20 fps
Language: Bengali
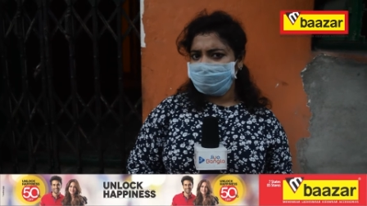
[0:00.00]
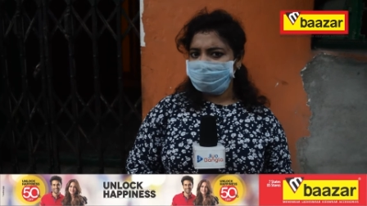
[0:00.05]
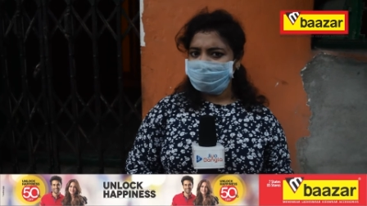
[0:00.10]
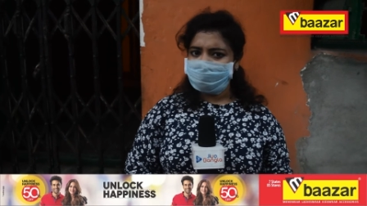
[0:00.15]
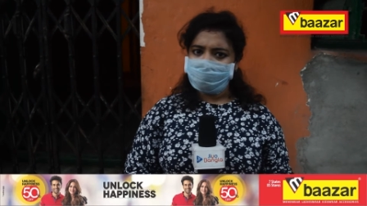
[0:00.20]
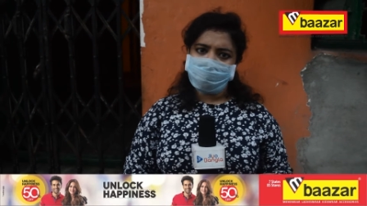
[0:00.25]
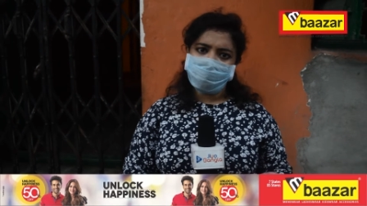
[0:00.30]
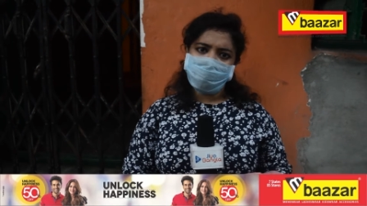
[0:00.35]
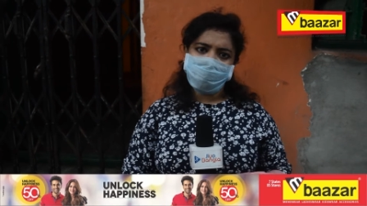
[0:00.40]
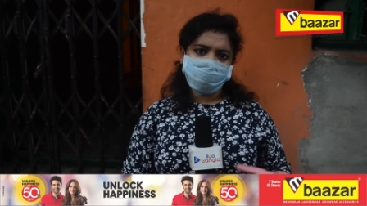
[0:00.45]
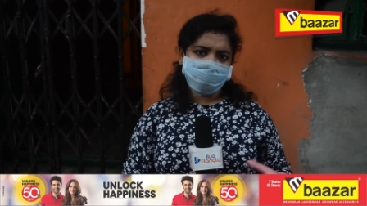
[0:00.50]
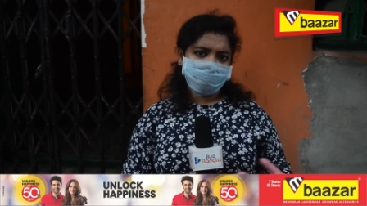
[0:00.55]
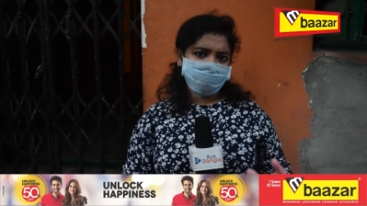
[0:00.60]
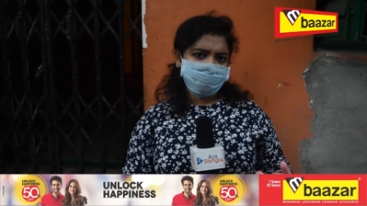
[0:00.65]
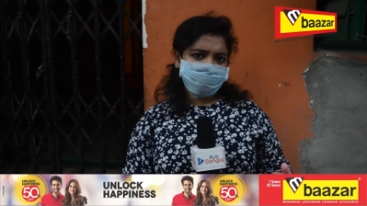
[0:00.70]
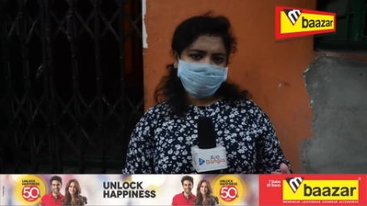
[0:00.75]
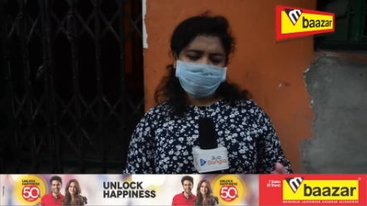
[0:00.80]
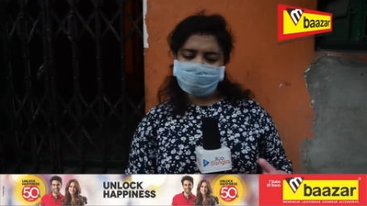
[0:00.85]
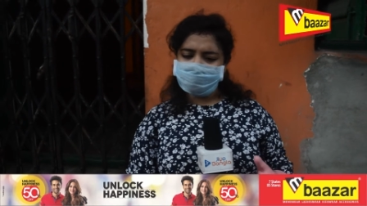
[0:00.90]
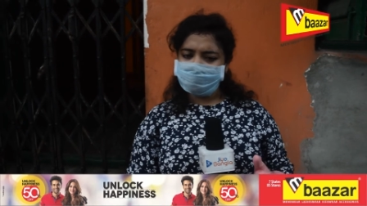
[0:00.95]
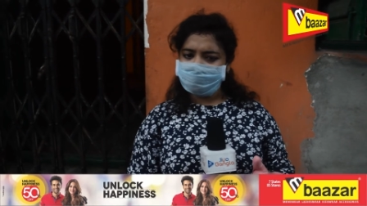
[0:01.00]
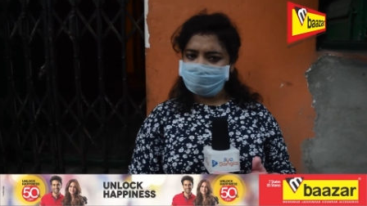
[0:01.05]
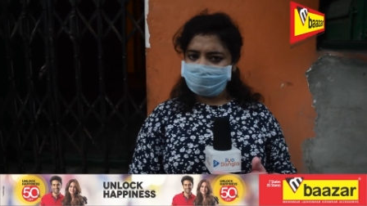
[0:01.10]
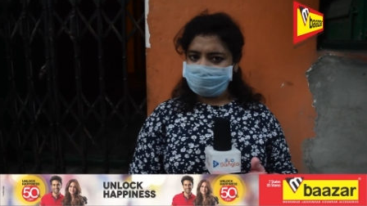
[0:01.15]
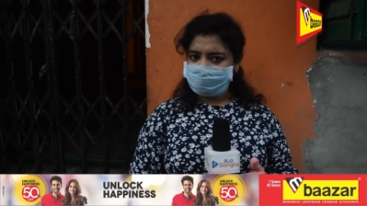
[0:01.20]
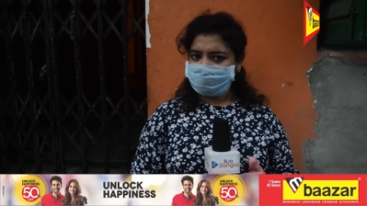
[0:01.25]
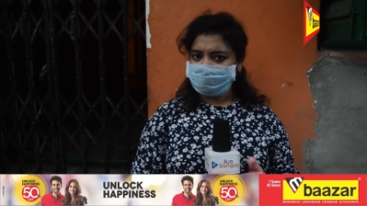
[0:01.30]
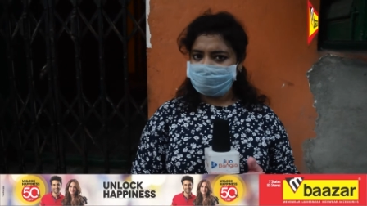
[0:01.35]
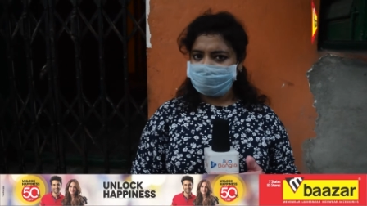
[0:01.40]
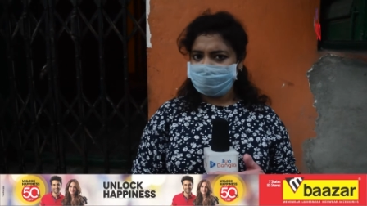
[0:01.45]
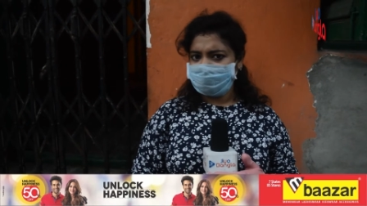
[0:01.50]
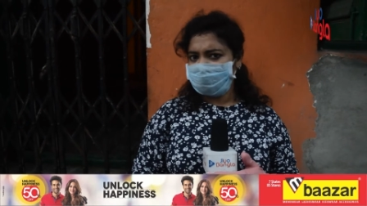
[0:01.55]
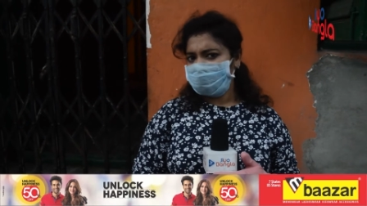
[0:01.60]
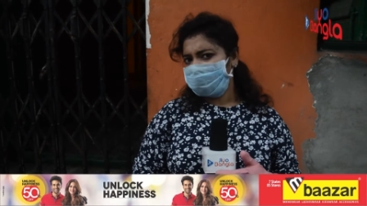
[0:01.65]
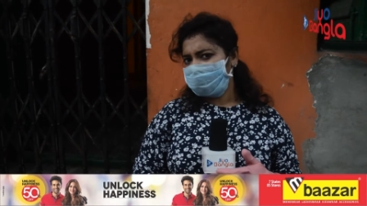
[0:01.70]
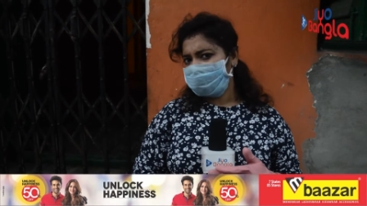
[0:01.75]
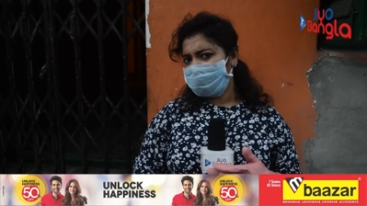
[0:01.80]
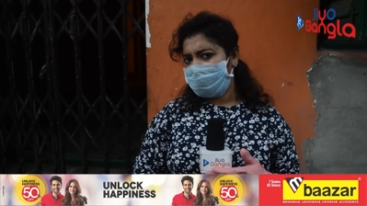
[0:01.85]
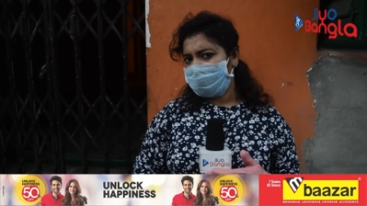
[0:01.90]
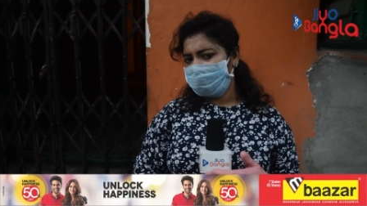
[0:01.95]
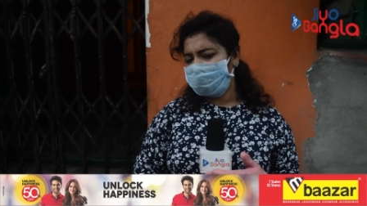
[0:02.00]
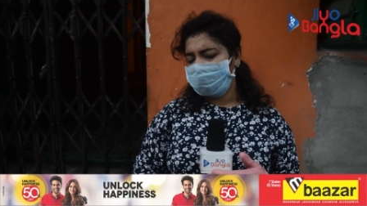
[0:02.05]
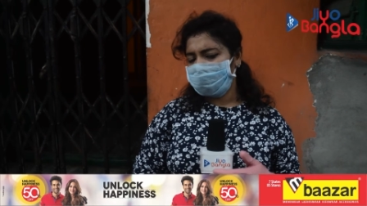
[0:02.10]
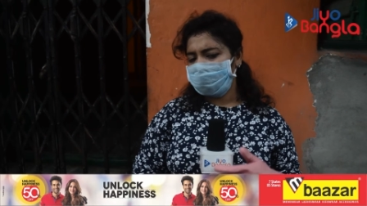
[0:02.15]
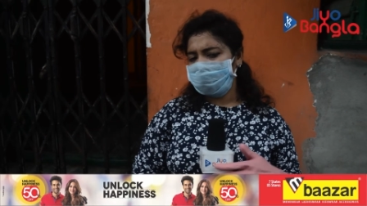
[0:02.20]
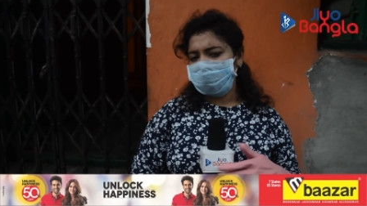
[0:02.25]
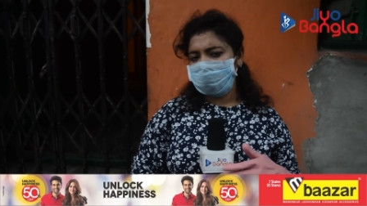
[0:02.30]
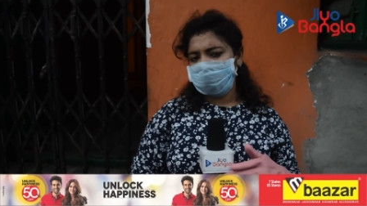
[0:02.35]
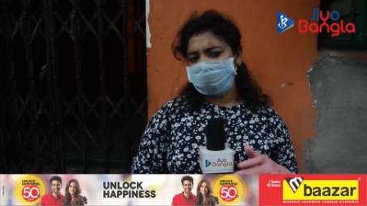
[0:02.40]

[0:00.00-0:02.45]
মানে আমরা অনেকেই সিরিয়াল দেখে থাকি তো ভাবুন